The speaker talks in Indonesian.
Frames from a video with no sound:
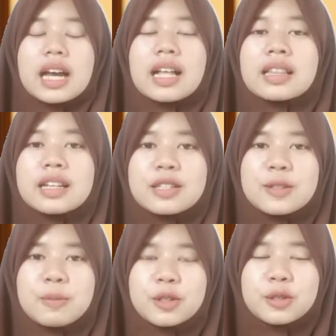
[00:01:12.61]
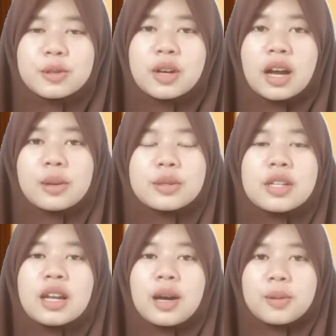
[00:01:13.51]
Hal tersebut juga harus
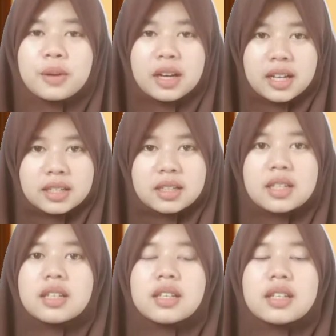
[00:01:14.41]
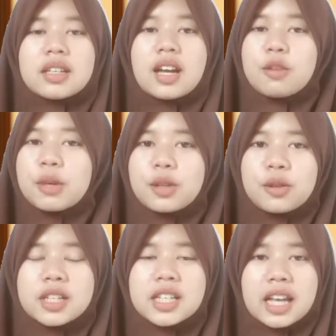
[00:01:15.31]
dilakukan dengan
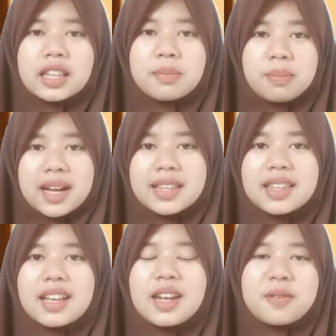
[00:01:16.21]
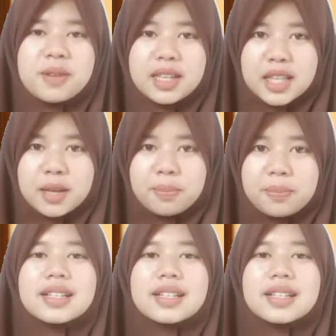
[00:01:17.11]
metode yang tepat dan efektif.